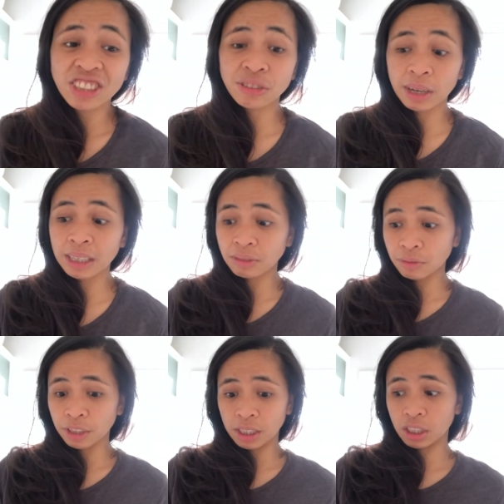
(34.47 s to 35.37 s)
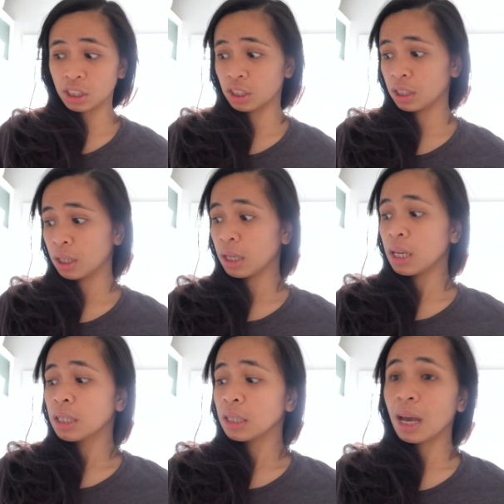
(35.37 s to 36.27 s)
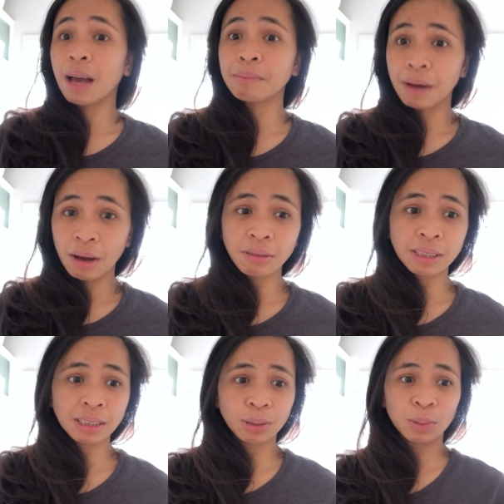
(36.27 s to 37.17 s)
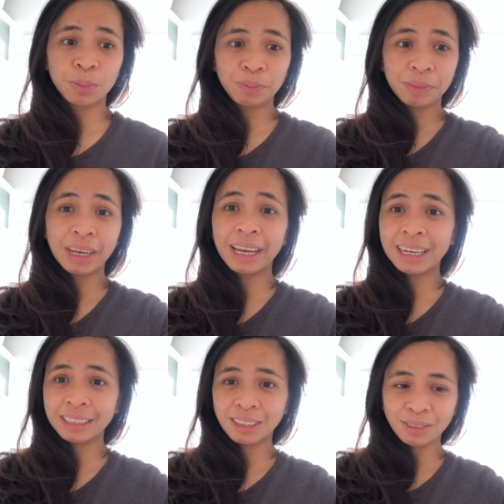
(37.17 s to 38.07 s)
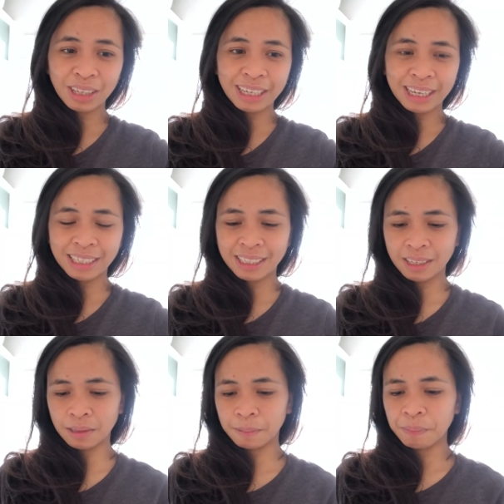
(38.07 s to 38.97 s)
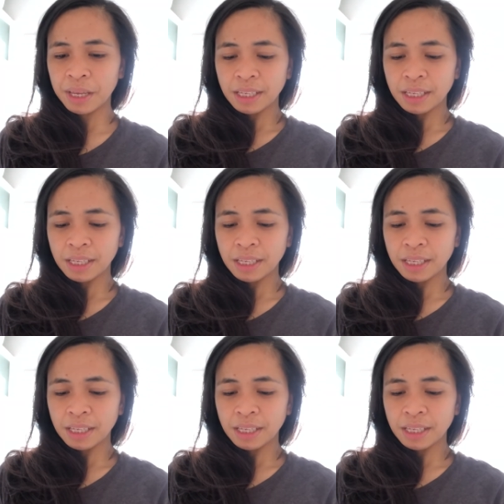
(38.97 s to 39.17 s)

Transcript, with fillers: dried fish. Kaya ang baho dito. Magagalit po ng lady ko.